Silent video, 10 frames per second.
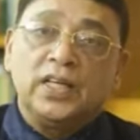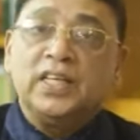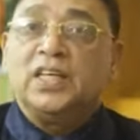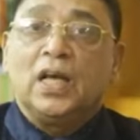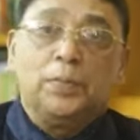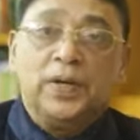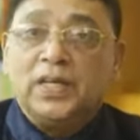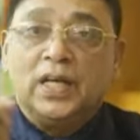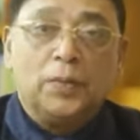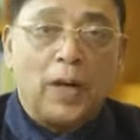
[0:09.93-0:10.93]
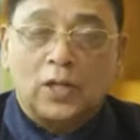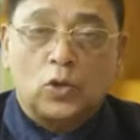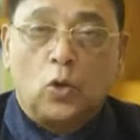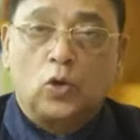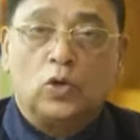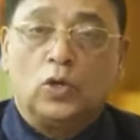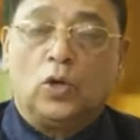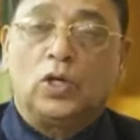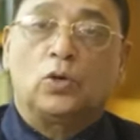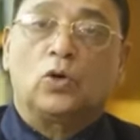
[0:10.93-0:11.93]
ই নিয়ে বি নিয়ে
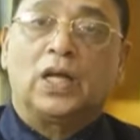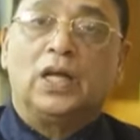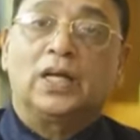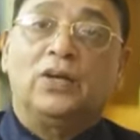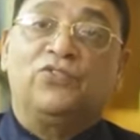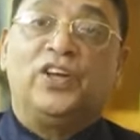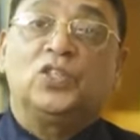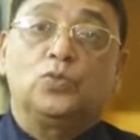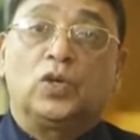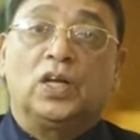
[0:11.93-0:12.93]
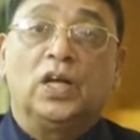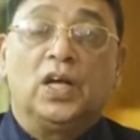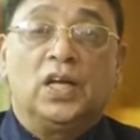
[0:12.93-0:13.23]
আত্মহনের কথা লেখে ফেসবুকে